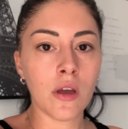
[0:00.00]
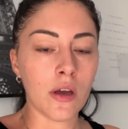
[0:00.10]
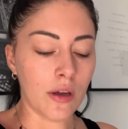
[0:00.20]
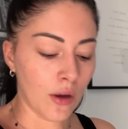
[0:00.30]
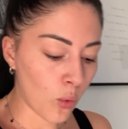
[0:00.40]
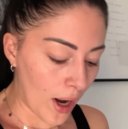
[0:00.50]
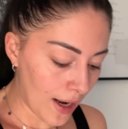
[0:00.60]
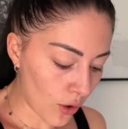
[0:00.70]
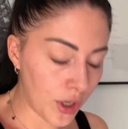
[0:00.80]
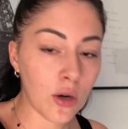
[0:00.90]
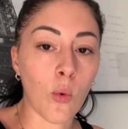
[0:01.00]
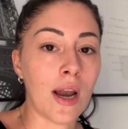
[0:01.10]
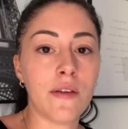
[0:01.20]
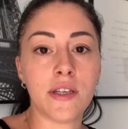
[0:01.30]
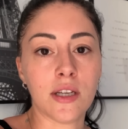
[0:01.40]
eh, quella con il
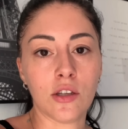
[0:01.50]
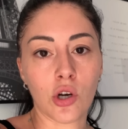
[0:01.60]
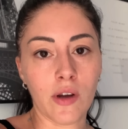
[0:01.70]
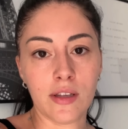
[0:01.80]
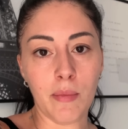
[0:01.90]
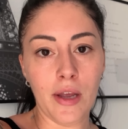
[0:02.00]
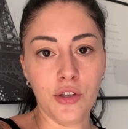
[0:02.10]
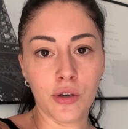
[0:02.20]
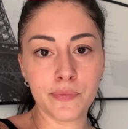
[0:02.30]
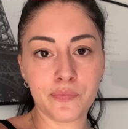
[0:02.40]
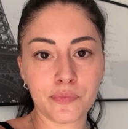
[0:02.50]
quale vi siete trovate meglio.